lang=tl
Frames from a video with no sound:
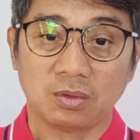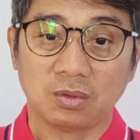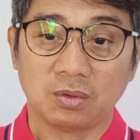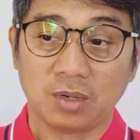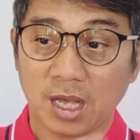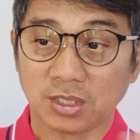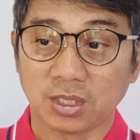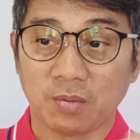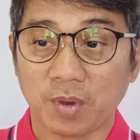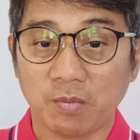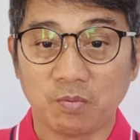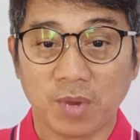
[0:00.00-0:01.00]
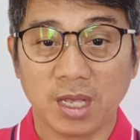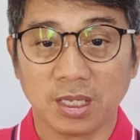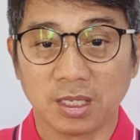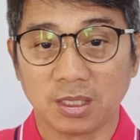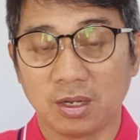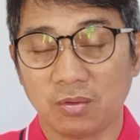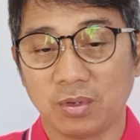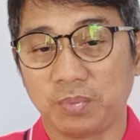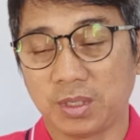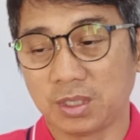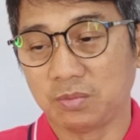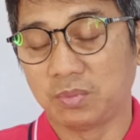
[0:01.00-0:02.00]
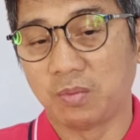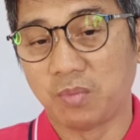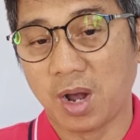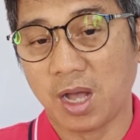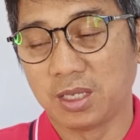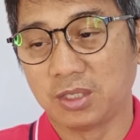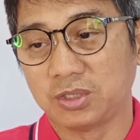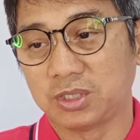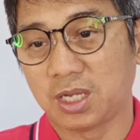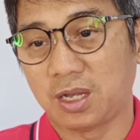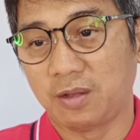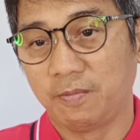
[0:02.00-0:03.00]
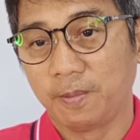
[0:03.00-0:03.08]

Wala siyang pambayad daw eh, pinagbabayad siya.